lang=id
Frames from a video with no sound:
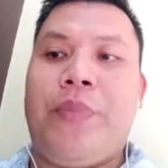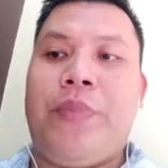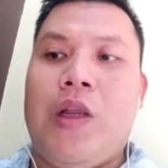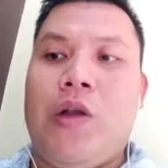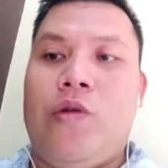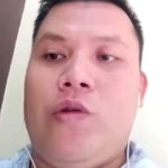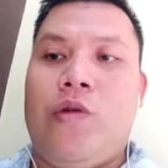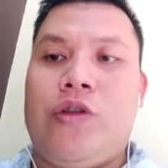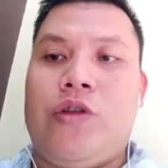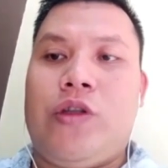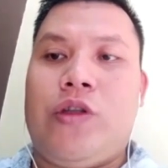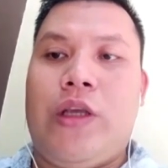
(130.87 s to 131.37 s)

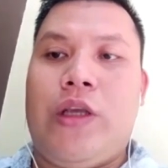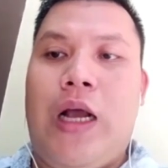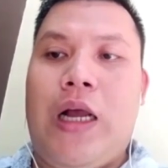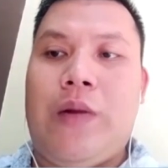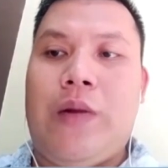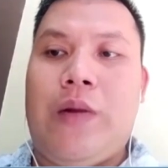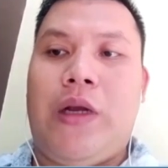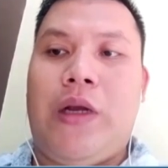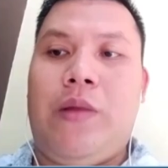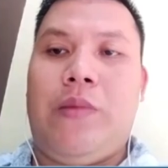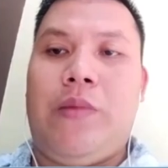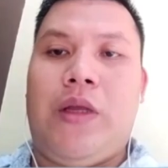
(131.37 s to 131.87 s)
Gusti
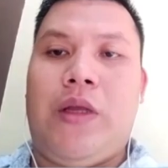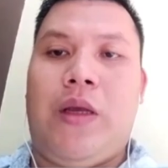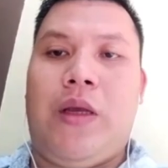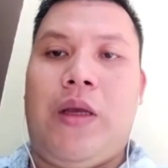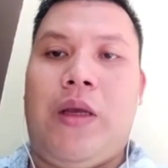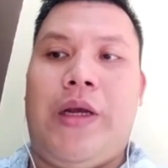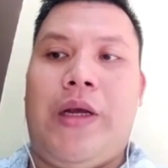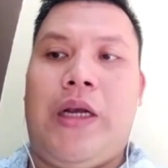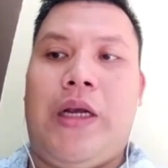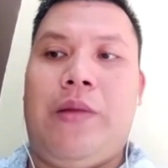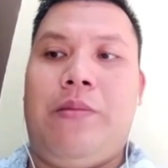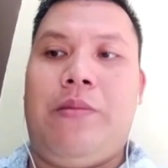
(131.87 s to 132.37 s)
Arman
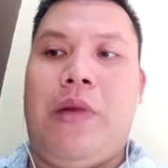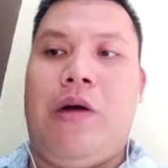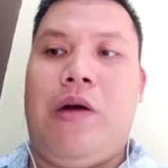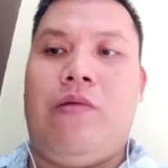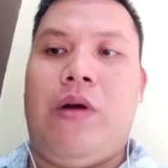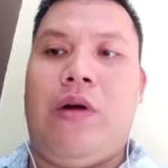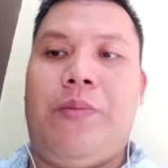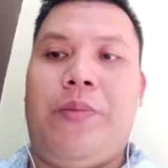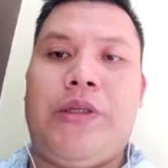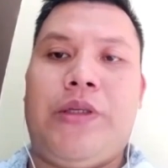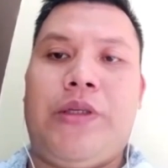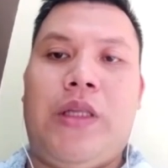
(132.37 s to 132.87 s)
menyampaikan
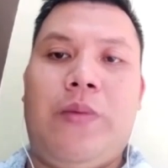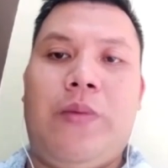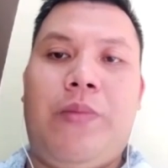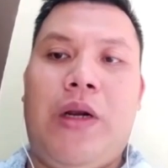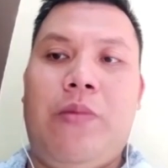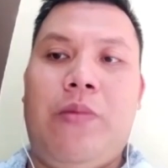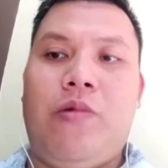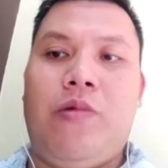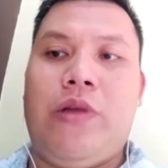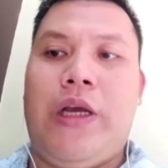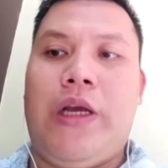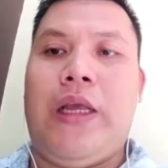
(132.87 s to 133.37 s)
bahwa
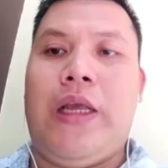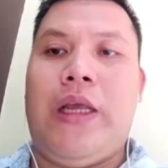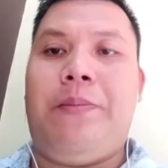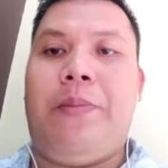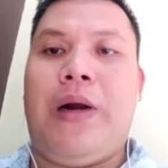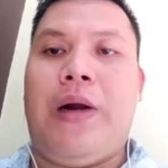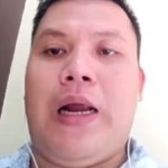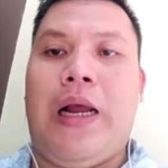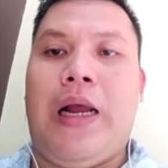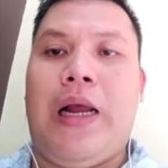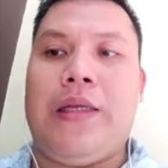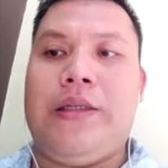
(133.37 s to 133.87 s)
Festival Budaya
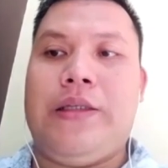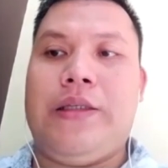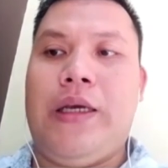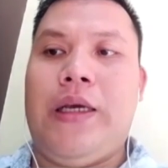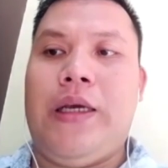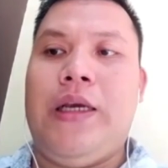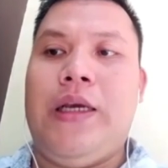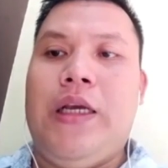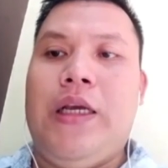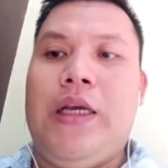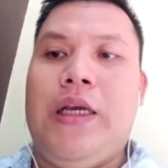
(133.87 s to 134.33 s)
para Paraje